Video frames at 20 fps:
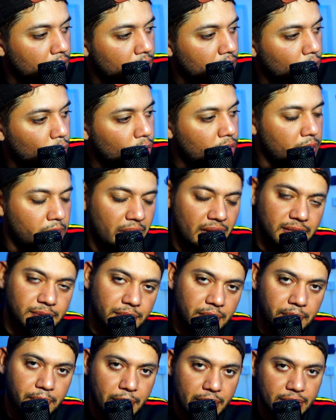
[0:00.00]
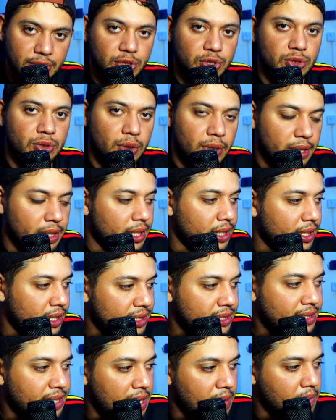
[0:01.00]
o que mais me impressiona
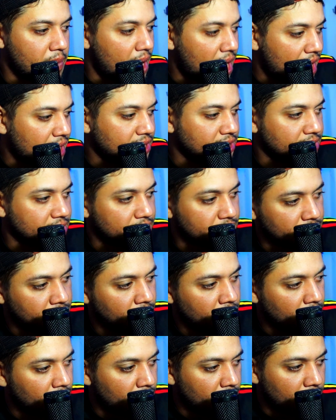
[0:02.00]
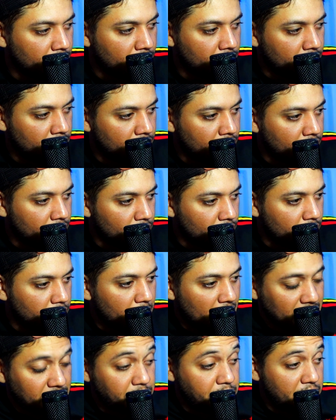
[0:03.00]
nessa imagem, o que
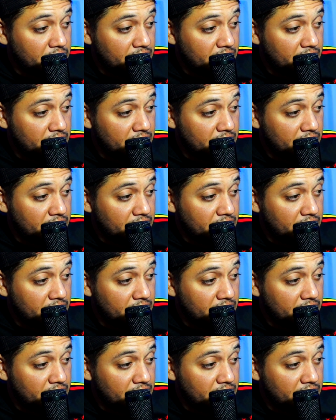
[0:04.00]
mais me